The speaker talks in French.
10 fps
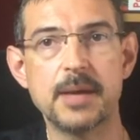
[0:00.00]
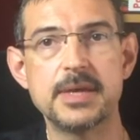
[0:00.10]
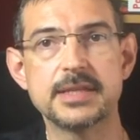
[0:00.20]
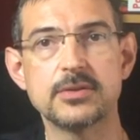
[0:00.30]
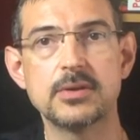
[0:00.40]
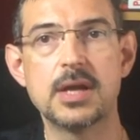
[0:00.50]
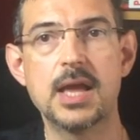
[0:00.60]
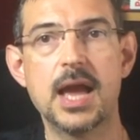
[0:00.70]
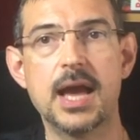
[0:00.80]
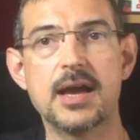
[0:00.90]
permettant
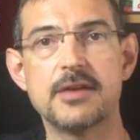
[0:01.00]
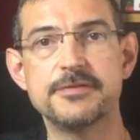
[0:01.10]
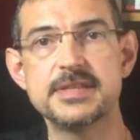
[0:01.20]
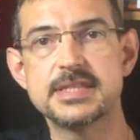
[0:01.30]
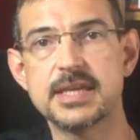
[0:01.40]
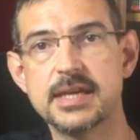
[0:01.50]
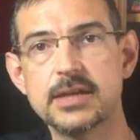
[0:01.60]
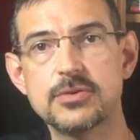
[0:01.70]
à Fisker